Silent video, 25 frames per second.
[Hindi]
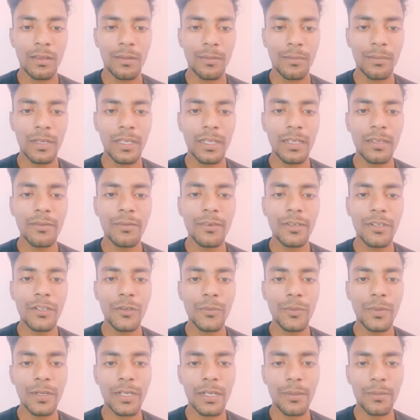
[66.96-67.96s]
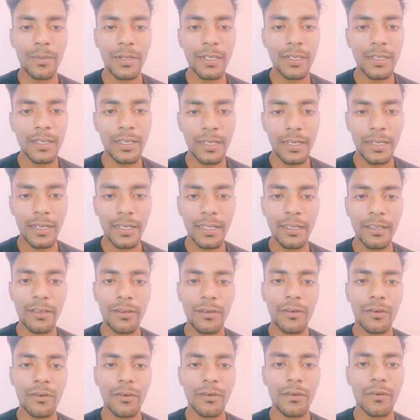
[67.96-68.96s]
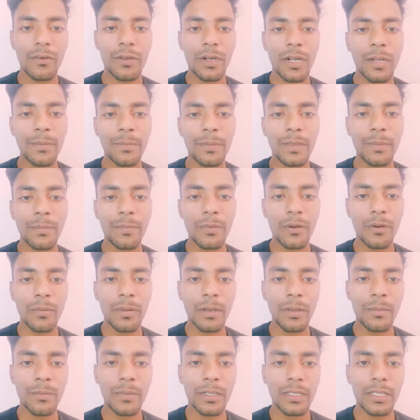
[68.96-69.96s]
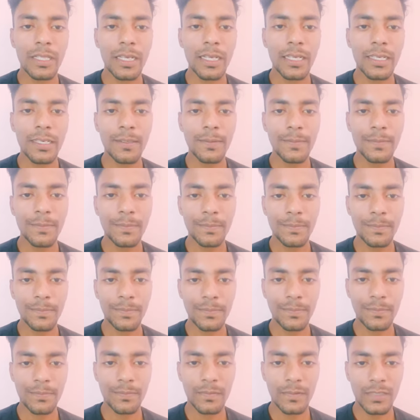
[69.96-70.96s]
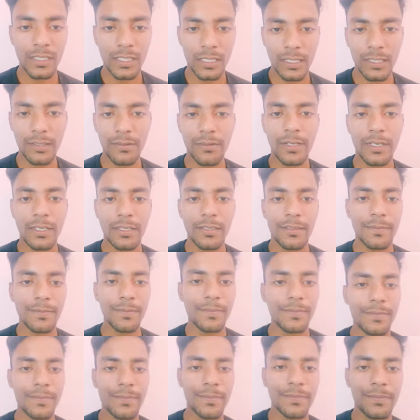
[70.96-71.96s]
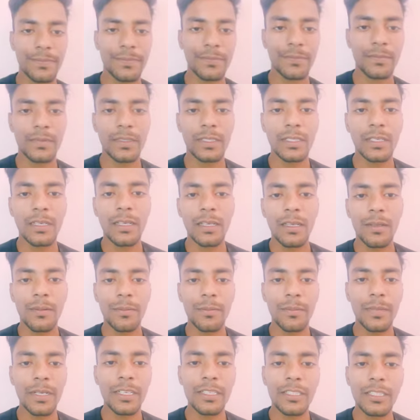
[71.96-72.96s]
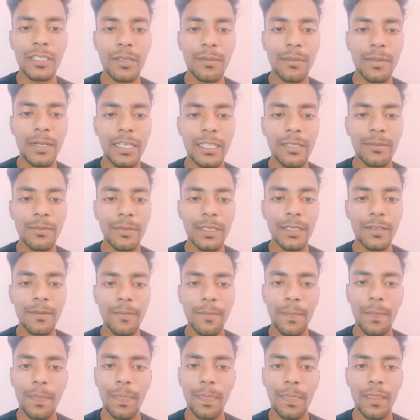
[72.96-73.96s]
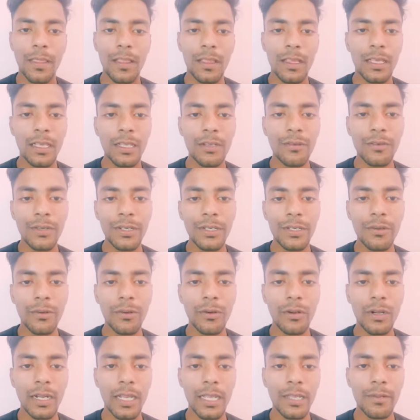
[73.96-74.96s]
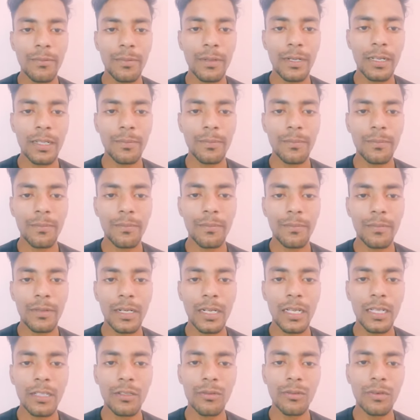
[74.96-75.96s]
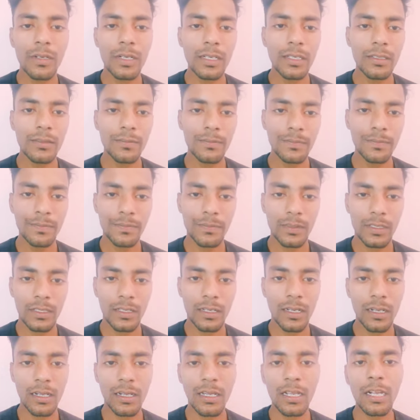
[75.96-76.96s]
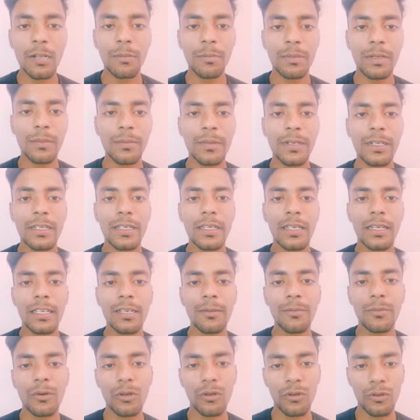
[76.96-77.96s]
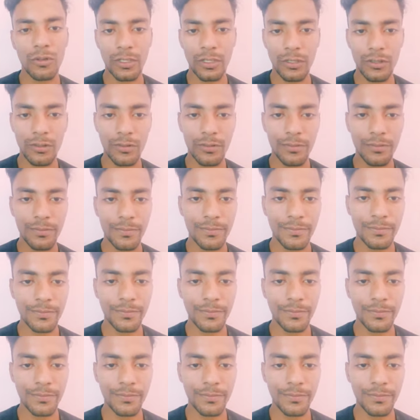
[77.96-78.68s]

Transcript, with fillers: मेरी वीडियो पे कमेंट करें और आपकी प्रॉब्लम बताएं धन्यवाद मैं इसके बाद में एक वीडियो और लाइव बना बना दूंगा अगर आप कमेंट करके बोलोगे तो